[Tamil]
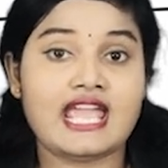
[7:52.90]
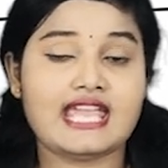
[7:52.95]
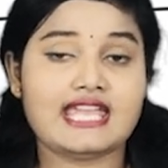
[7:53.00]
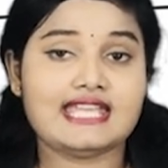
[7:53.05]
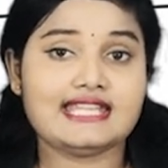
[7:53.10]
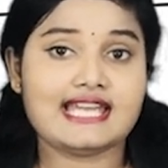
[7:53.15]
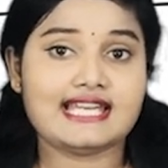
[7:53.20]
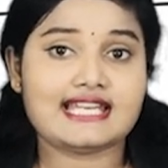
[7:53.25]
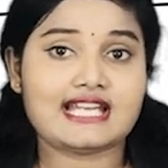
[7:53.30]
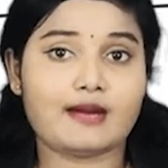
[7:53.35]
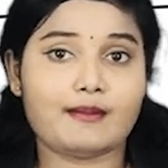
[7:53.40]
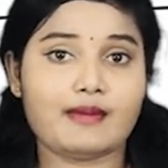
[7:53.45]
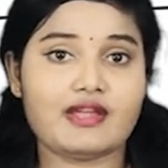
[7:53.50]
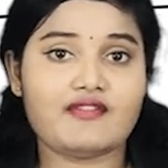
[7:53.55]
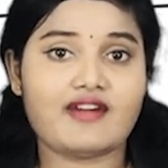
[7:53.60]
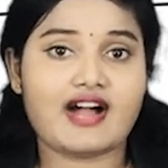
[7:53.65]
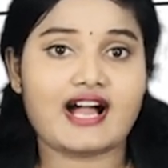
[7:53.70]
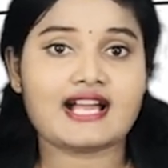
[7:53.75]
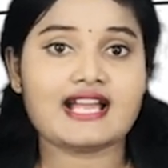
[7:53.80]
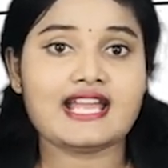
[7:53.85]

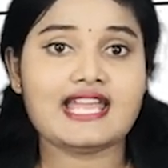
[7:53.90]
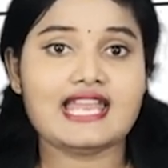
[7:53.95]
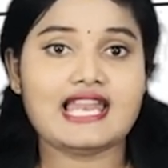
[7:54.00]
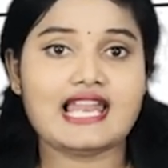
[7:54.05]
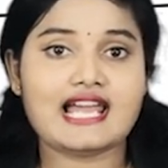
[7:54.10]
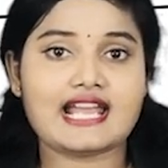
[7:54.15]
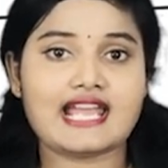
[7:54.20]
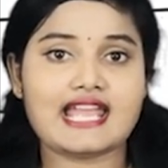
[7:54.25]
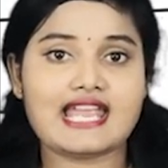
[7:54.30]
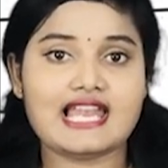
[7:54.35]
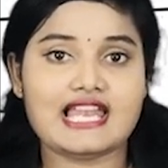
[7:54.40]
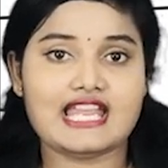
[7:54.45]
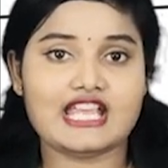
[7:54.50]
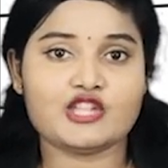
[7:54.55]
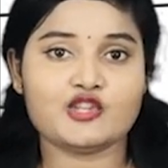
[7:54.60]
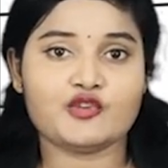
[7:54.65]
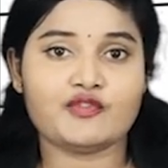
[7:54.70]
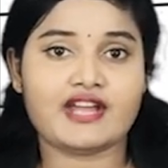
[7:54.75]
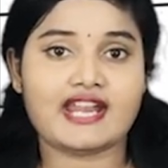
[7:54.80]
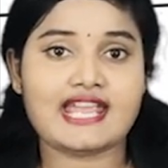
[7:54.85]
இதற்கமைவாக இலங்கையில்
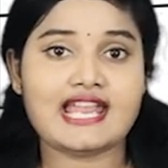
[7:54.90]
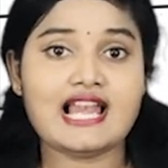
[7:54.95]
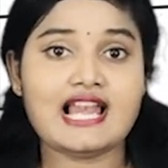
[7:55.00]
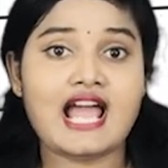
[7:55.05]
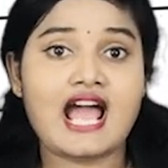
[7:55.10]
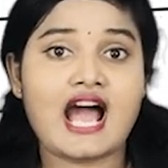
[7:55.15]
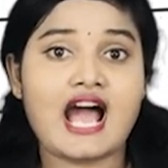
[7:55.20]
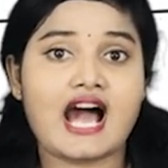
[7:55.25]
இதுவரையில்